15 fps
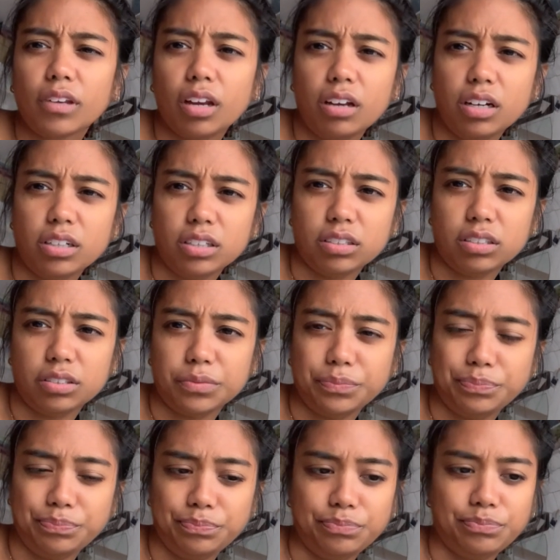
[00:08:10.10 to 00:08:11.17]

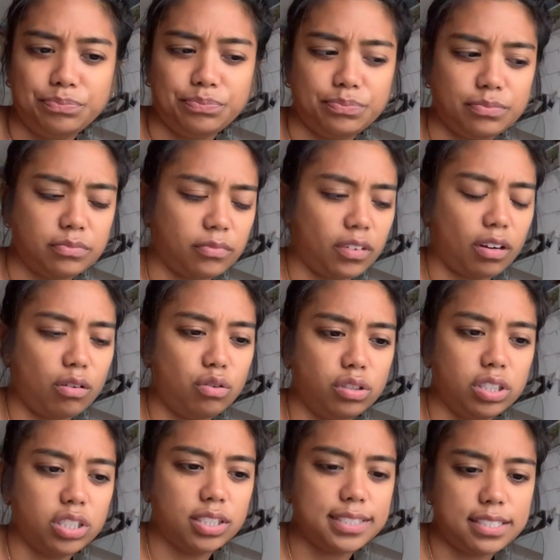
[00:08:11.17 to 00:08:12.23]
um,
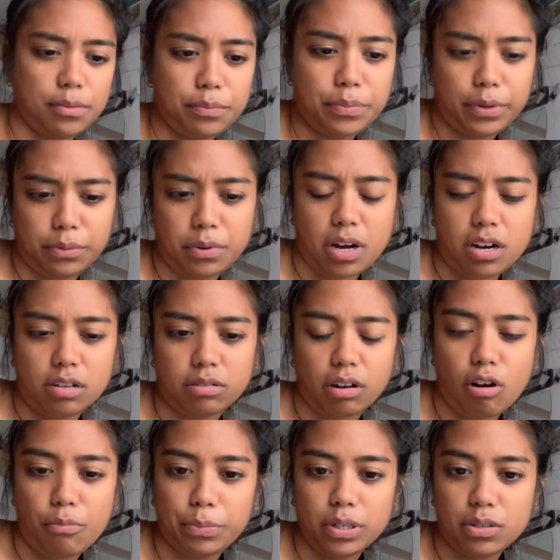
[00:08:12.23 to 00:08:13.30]
con sempre una, una,
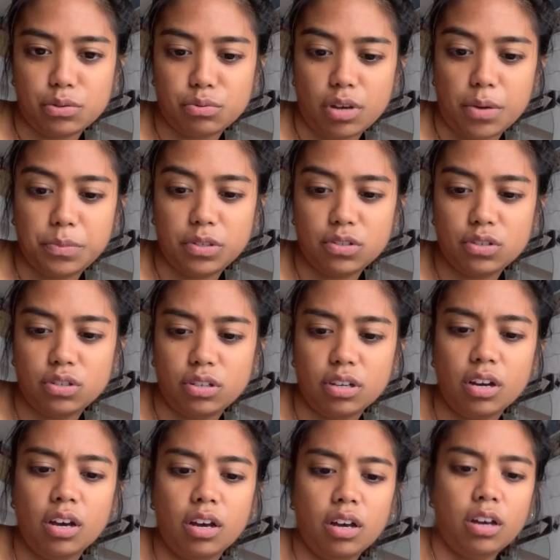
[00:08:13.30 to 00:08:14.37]
coppia di suoi amici,
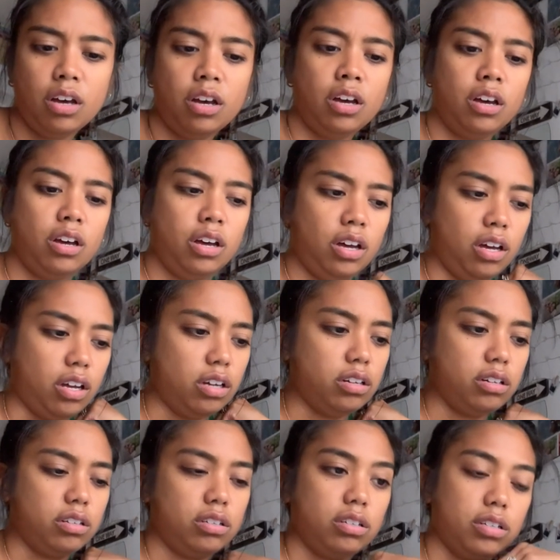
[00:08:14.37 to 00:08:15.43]

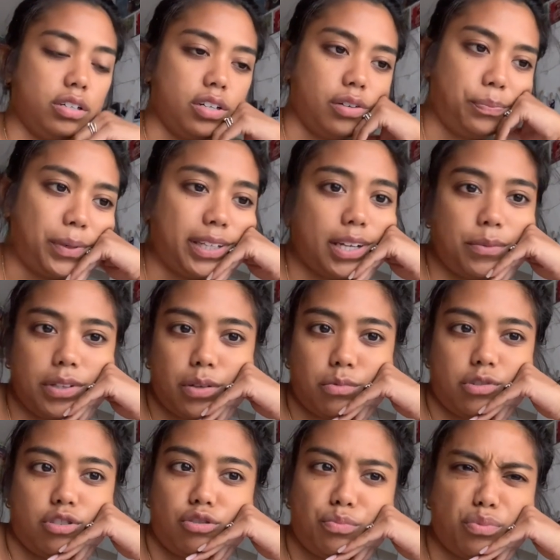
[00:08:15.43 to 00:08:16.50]
uh, praticamente in
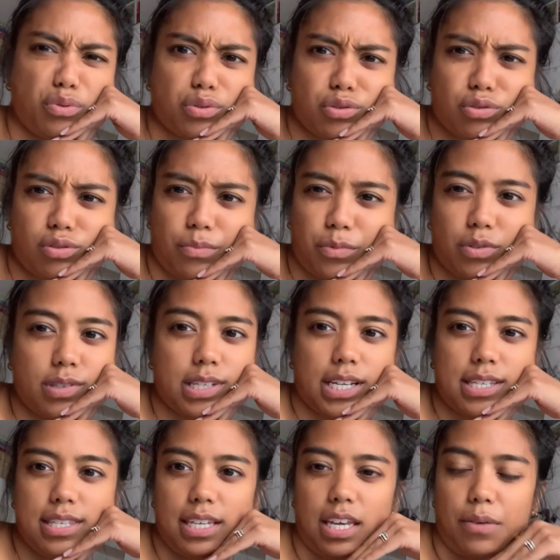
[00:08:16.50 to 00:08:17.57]
questo posto a Monza che
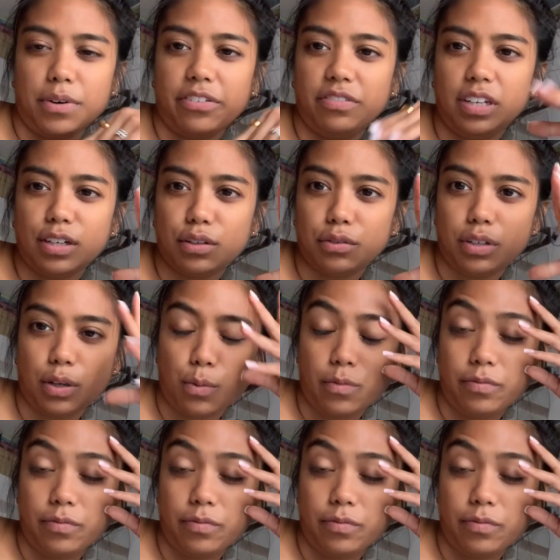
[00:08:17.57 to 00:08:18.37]
si chiama Victory...